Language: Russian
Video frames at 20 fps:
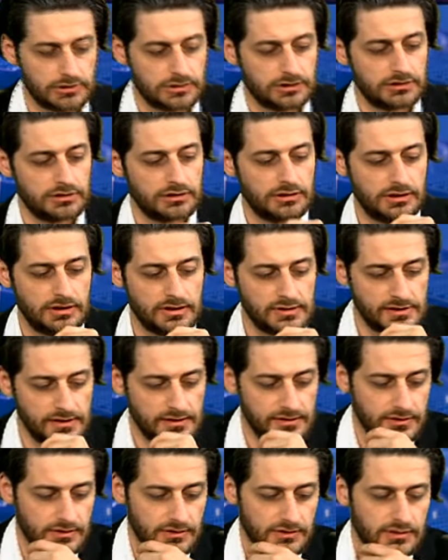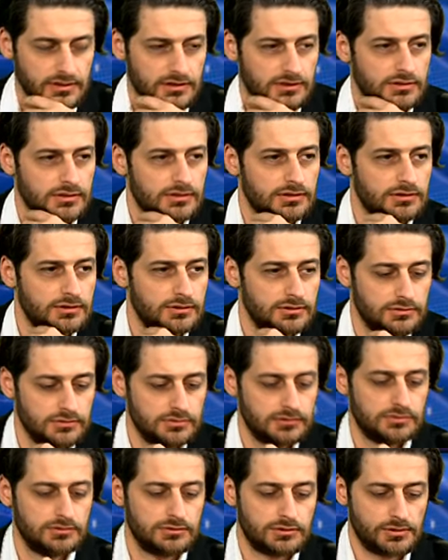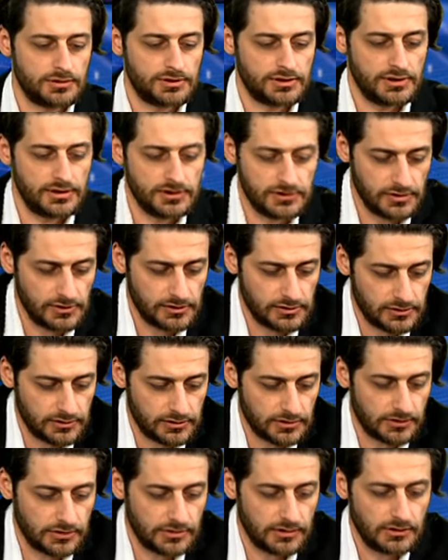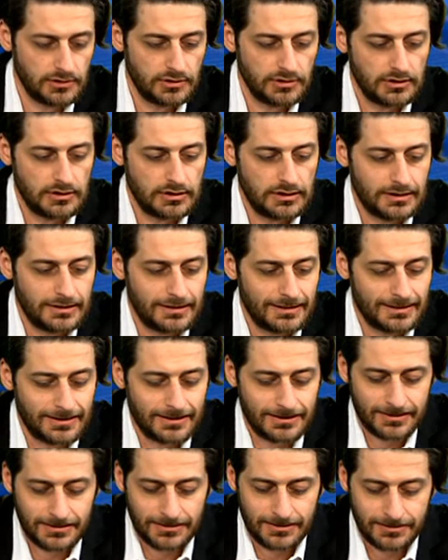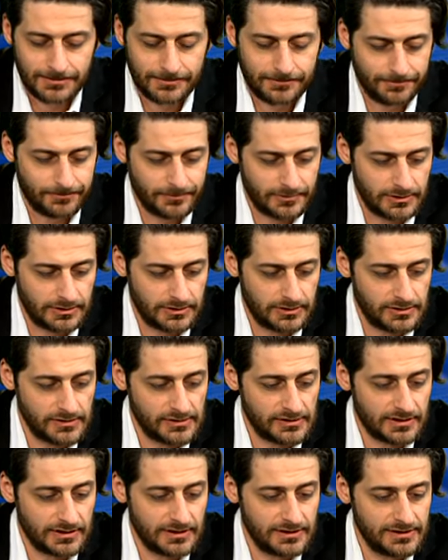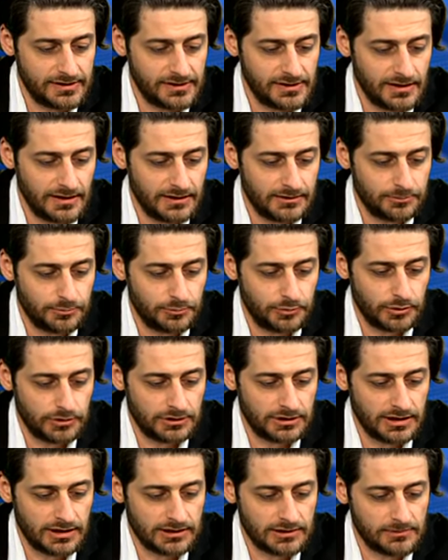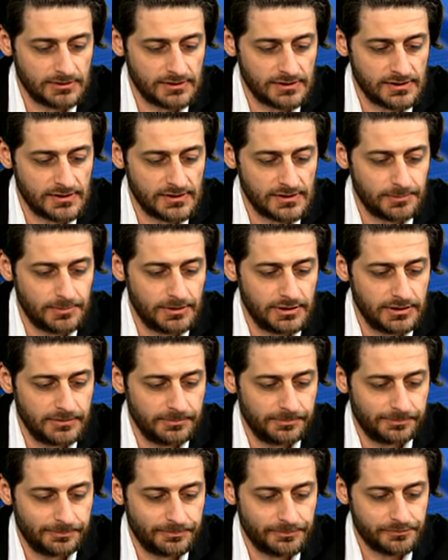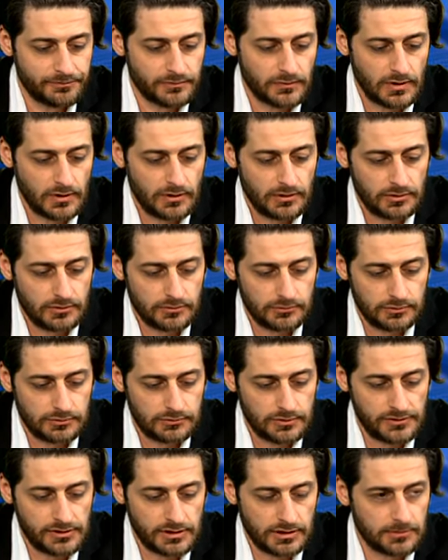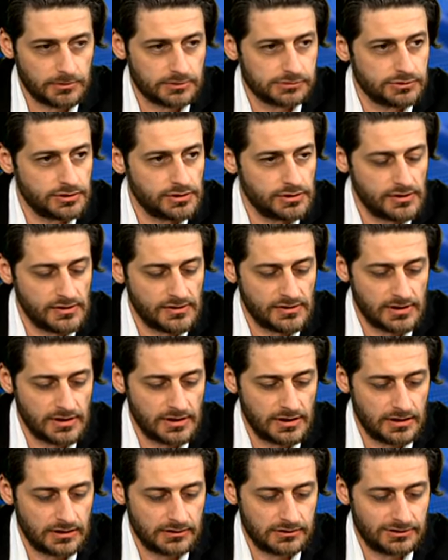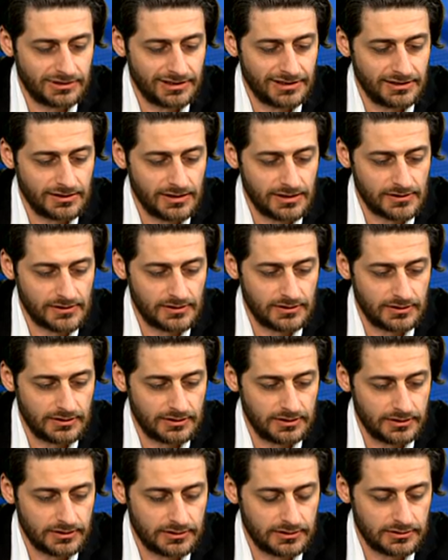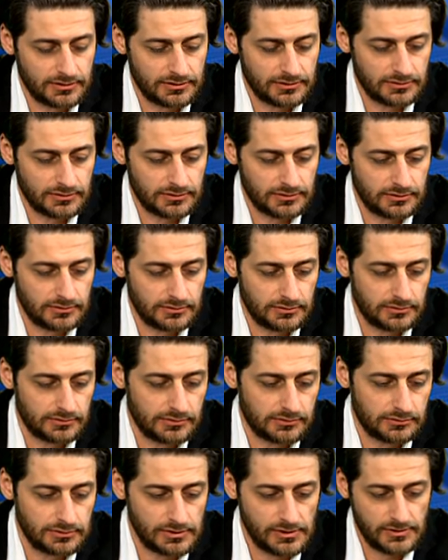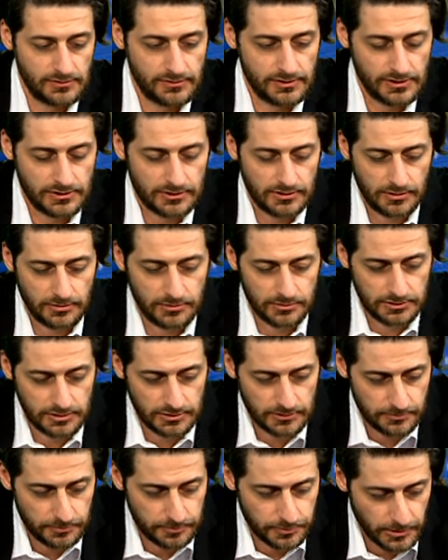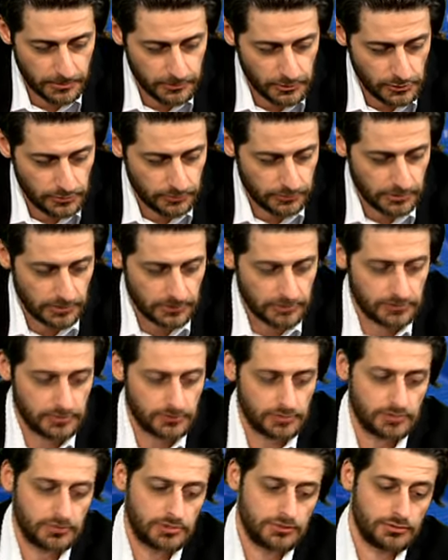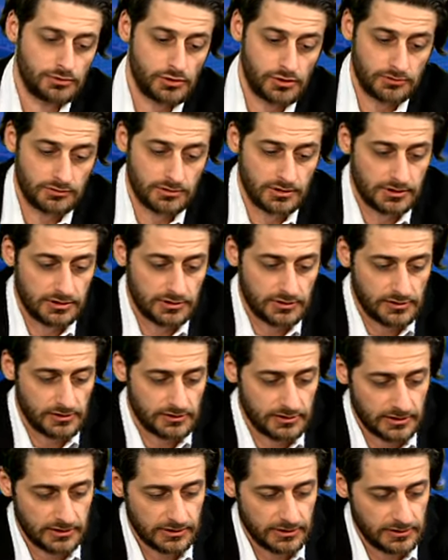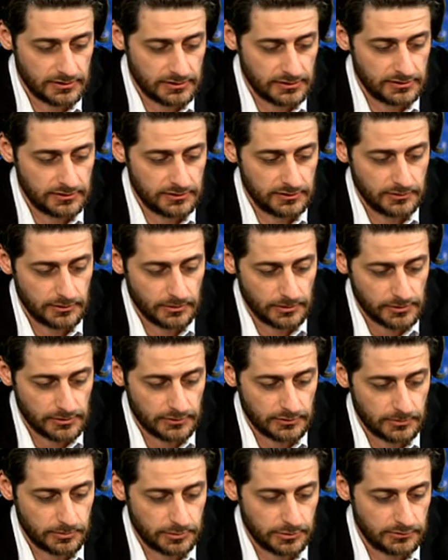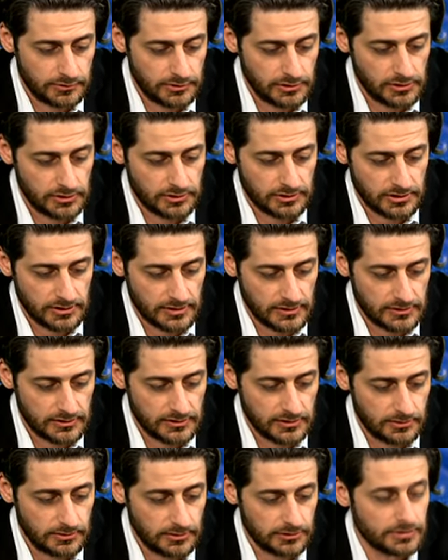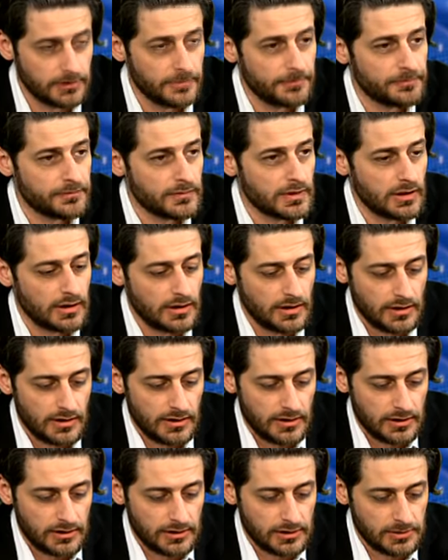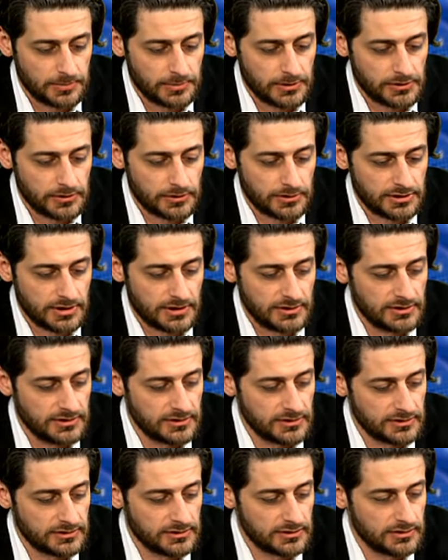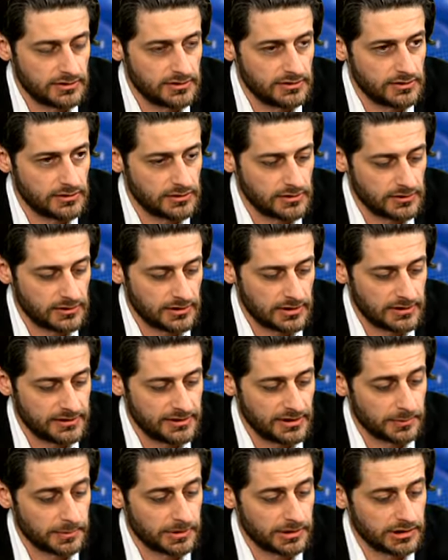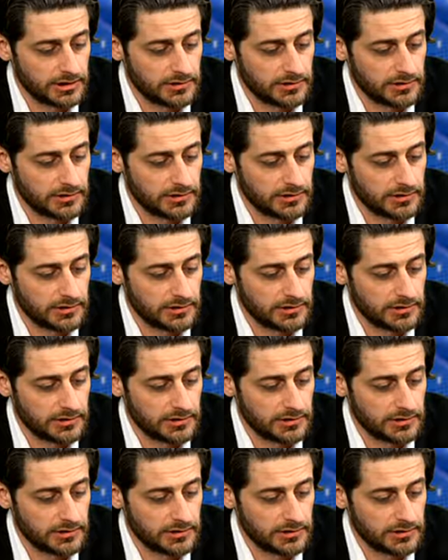вот э, касательно русскоязычных Э, израильтян, по данным ЦСБ, ну, вот во всяком случае, за 13 лет, э, если взять какой-то промежуток существования нашей страны, с 90 по 2013 год, из 511 тысяч израильтян,